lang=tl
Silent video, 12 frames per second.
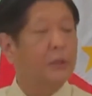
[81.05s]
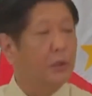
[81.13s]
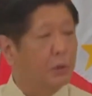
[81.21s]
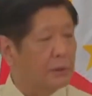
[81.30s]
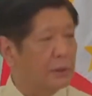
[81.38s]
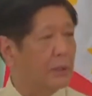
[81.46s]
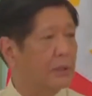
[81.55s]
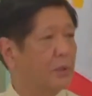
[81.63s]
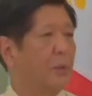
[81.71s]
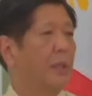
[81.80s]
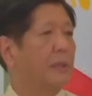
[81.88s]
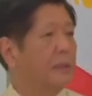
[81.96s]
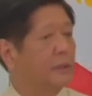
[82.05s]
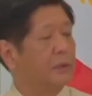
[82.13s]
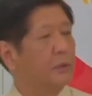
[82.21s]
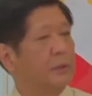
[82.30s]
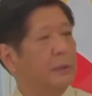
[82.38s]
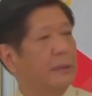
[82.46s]
use as well, there is
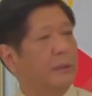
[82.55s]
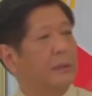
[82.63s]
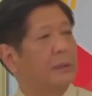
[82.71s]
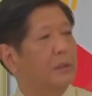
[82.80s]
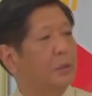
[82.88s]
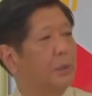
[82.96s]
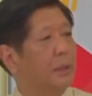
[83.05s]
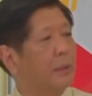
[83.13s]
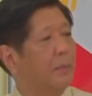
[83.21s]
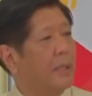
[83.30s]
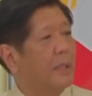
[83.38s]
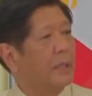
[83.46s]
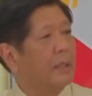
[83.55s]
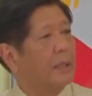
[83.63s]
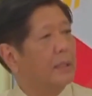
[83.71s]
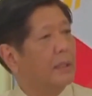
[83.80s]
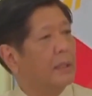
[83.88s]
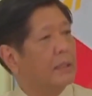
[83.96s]
utility as well
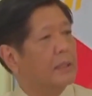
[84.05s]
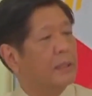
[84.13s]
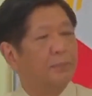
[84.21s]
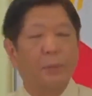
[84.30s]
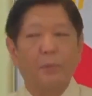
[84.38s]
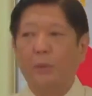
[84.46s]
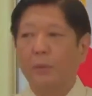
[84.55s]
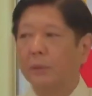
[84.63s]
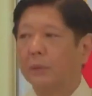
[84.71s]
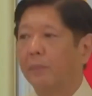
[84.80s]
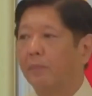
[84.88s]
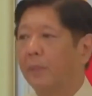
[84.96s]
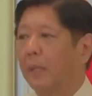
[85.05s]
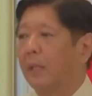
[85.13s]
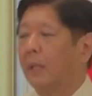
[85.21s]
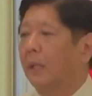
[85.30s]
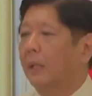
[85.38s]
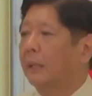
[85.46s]
in us promoting
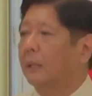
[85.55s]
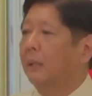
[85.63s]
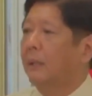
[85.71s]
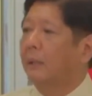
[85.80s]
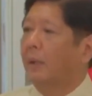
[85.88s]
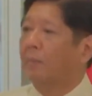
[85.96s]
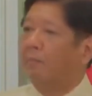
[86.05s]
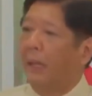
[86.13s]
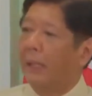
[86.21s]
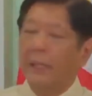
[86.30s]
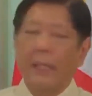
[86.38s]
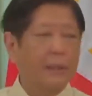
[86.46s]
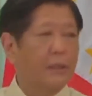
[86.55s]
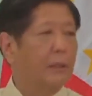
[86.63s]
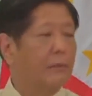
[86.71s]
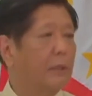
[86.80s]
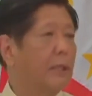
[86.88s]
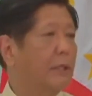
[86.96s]
a
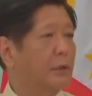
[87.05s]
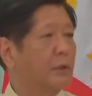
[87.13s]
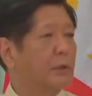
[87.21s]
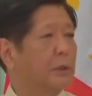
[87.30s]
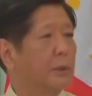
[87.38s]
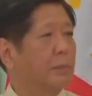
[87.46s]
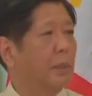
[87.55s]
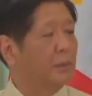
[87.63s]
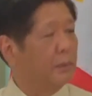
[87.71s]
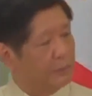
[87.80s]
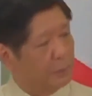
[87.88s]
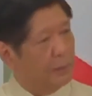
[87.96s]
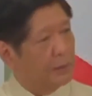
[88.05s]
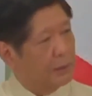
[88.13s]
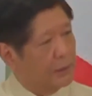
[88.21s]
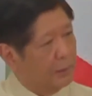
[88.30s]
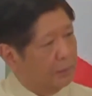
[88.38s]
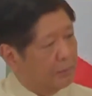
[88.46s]
bilateral relationship,
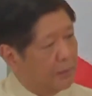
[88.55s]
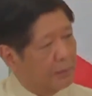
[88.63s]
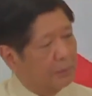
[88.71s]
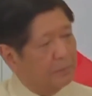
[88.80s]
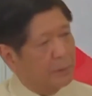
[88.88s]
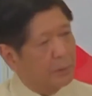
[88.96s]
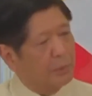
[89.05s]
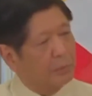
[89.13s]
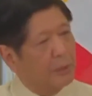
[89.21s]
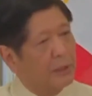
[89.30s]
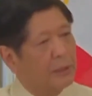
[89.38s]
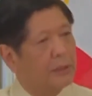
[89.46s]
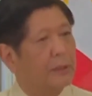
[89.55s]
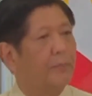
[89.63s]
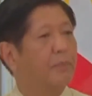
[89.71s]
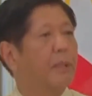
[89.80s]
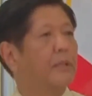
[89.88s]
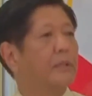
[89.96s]
especially between Malaysia
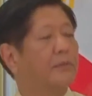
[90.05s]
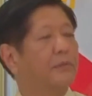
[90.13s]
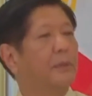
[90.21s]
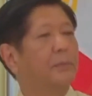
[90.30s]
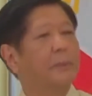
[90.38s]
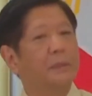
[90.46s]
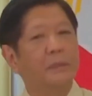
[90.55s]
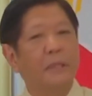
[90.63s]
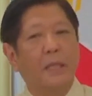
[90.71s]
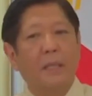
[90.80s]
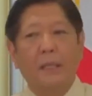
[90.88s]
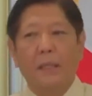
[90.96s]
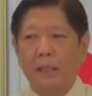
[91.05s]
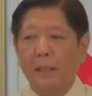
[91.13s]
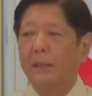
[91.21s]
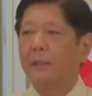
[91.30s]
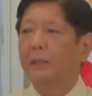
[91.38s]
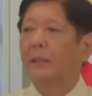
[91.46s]
and the Philippines
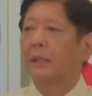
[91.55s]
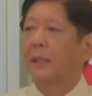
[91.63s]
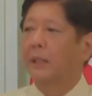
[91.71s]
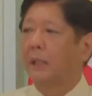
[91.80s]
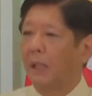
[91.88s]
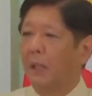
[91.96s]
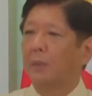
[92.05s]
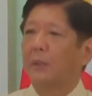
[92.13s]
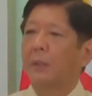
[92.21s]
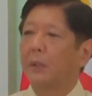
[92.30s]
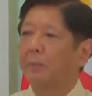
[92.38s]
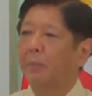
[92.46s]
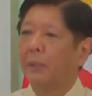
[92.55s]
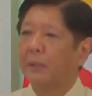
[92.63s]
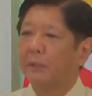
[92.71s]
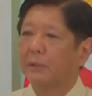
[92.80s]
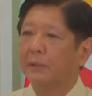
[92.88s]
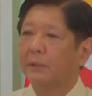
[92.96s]
and uh, our other
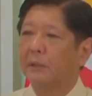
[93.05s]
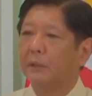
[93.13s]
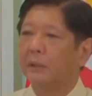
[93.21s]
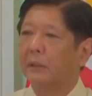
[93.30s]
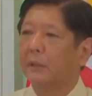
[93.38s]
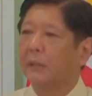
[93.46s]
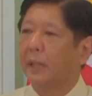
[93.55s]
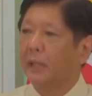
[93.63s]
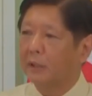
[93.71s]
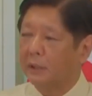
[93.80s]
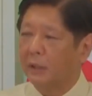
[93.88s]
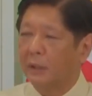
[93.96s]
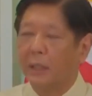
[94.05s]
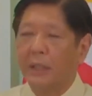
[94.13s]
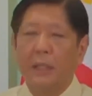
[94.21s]
partners in, in ASEAN.